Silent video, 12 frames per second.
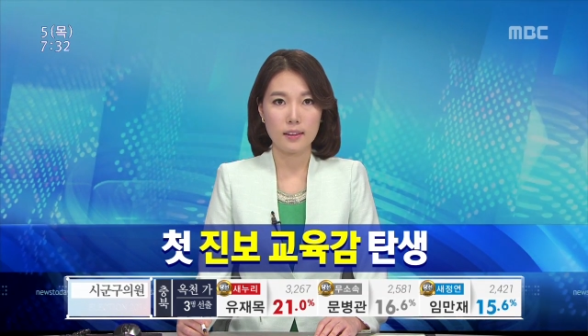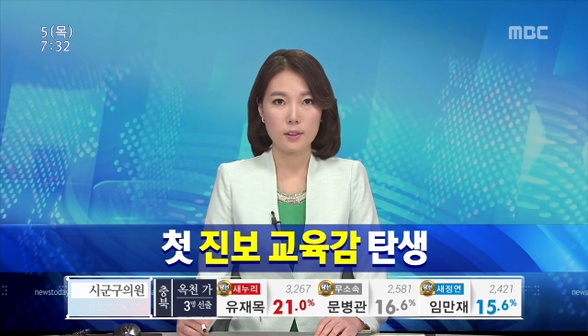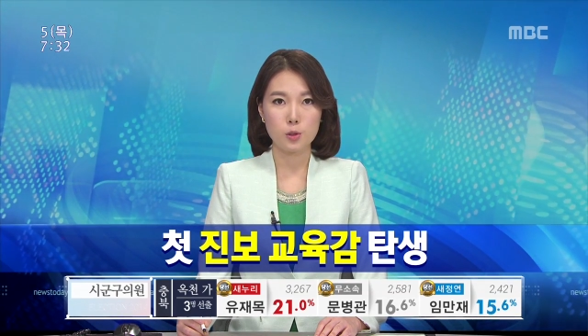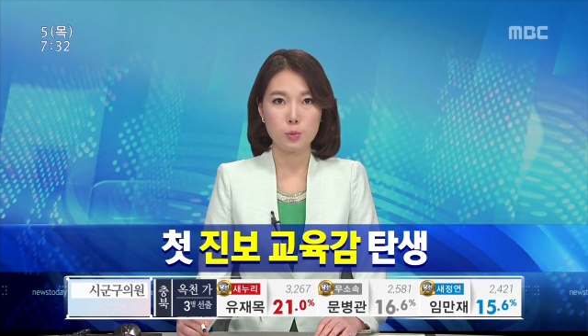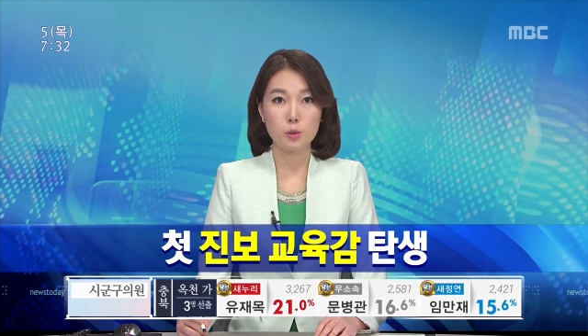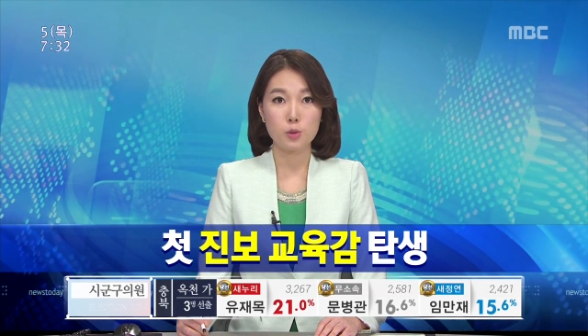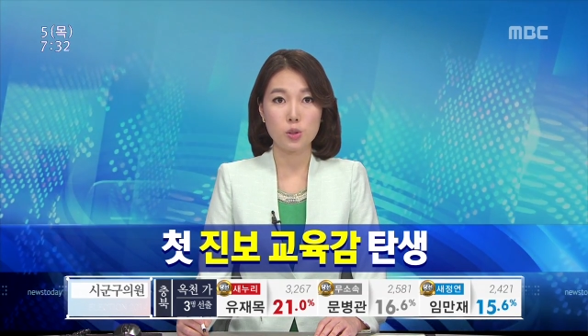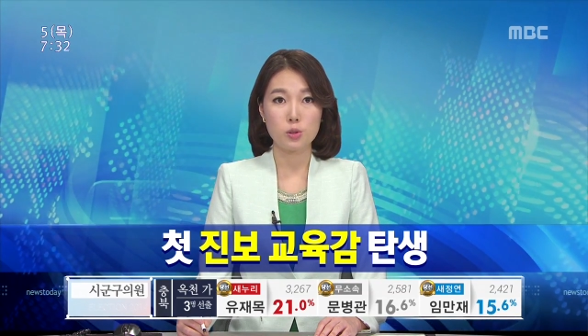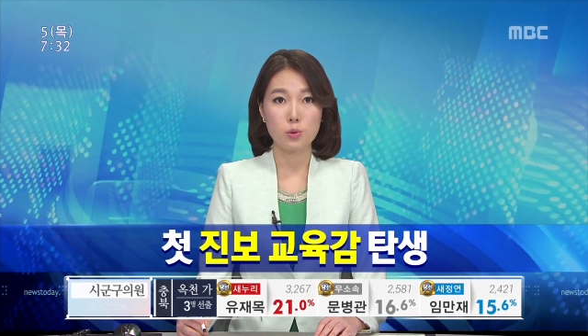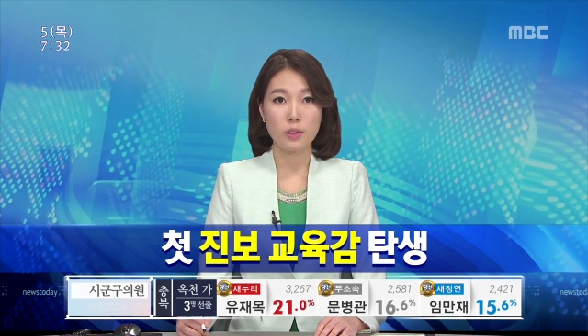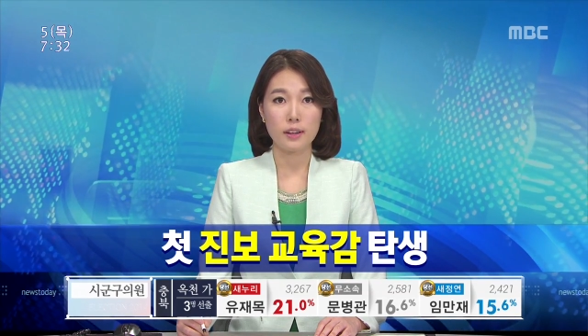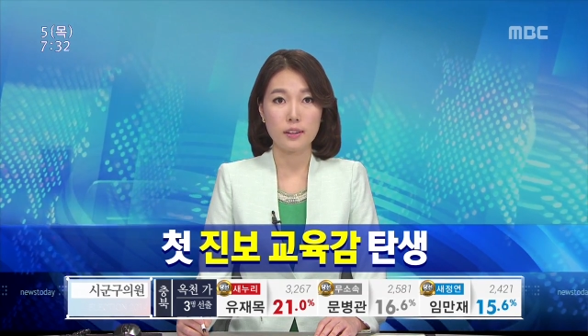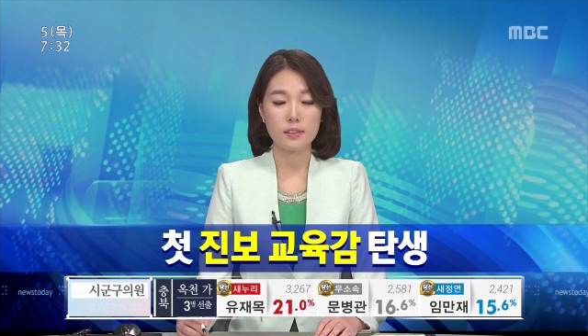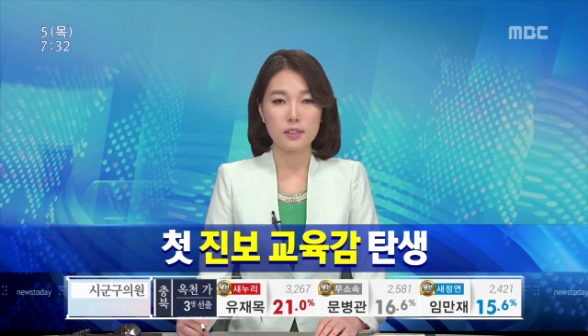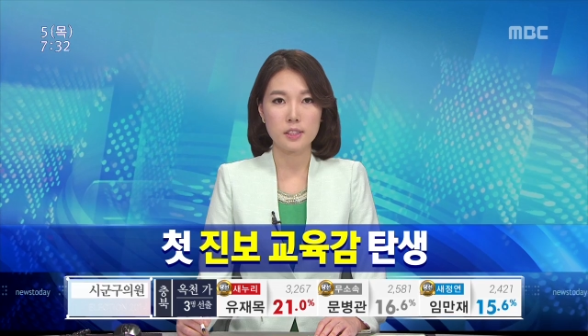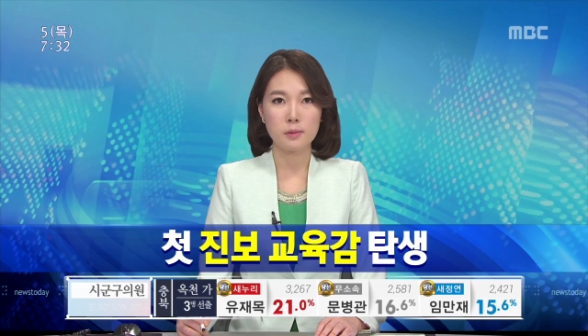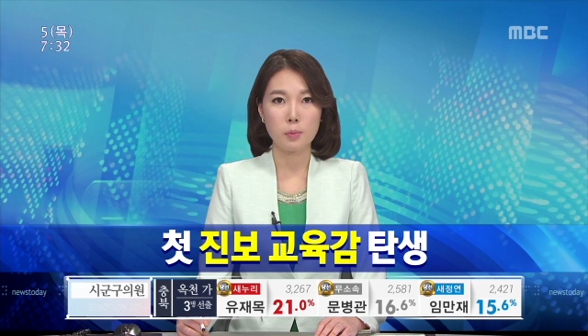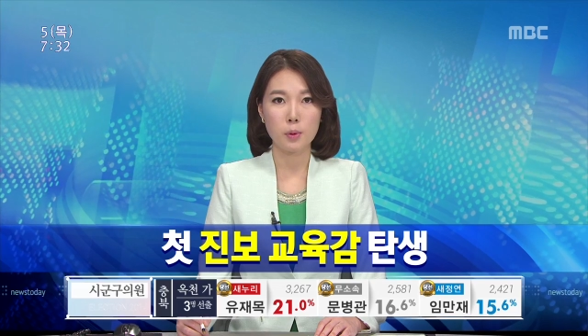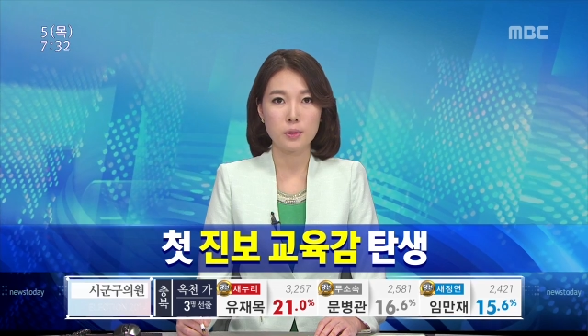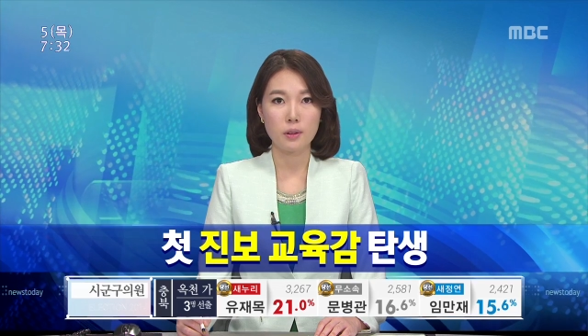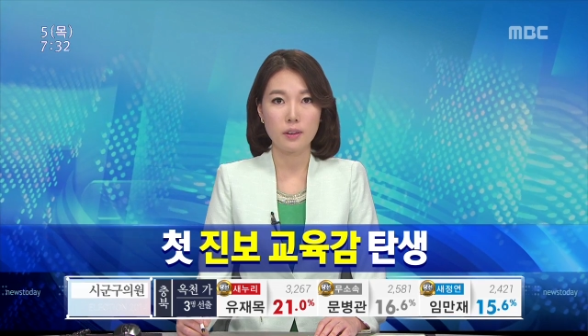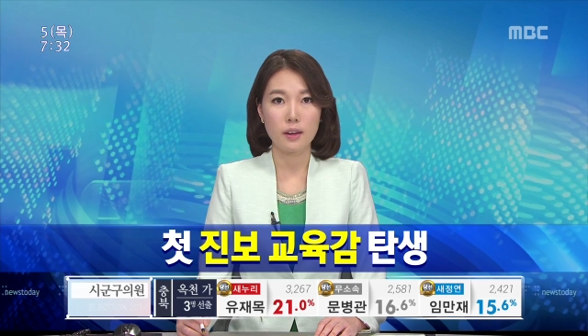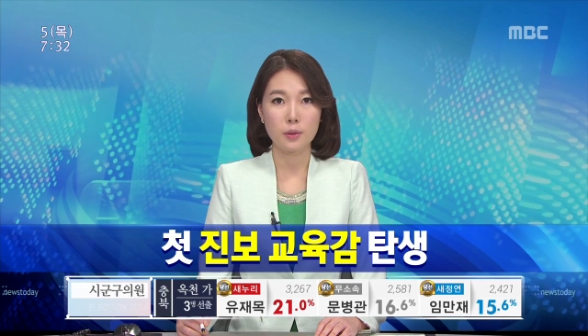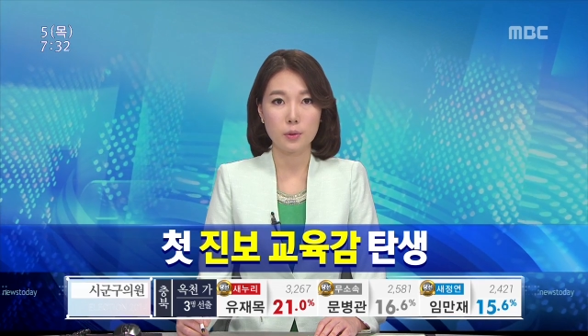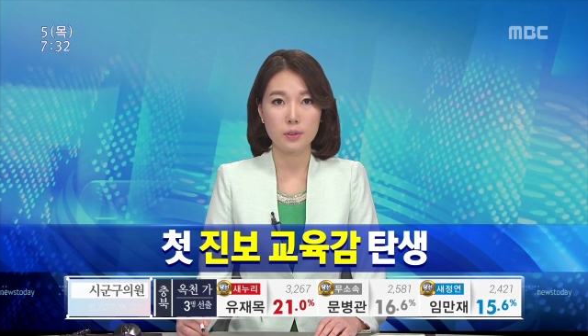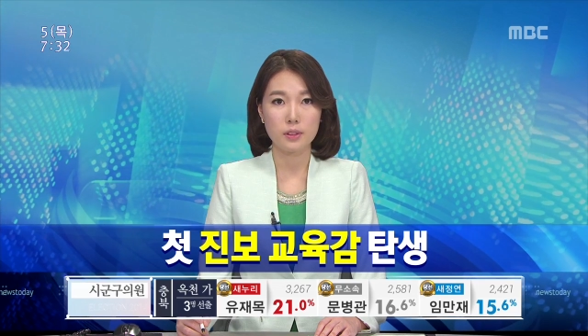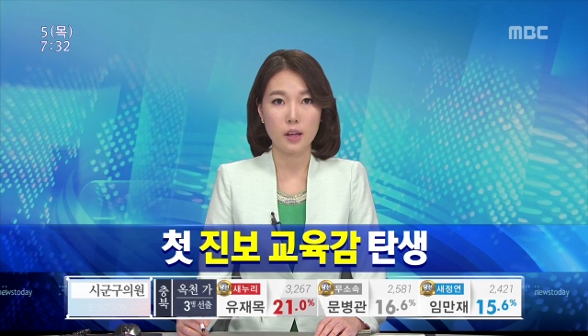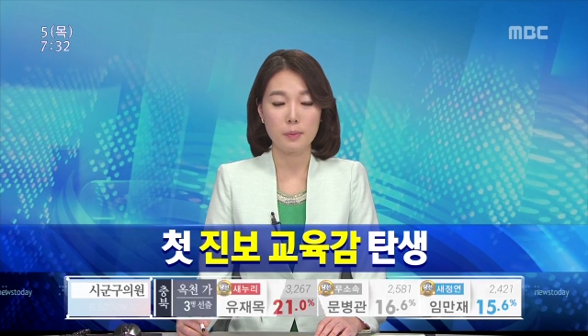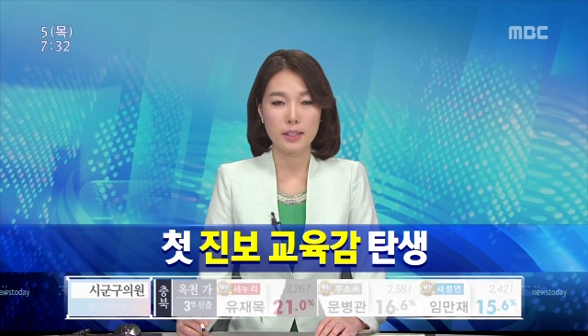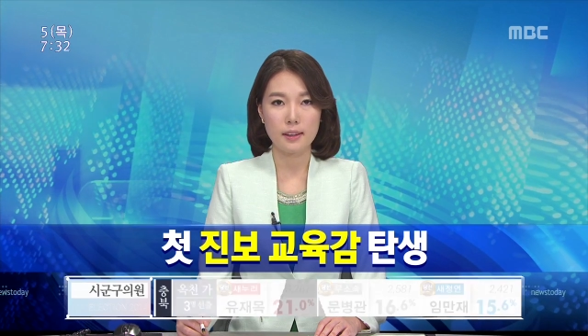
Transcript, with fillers: 충북 최초의 진보 성향 교육감이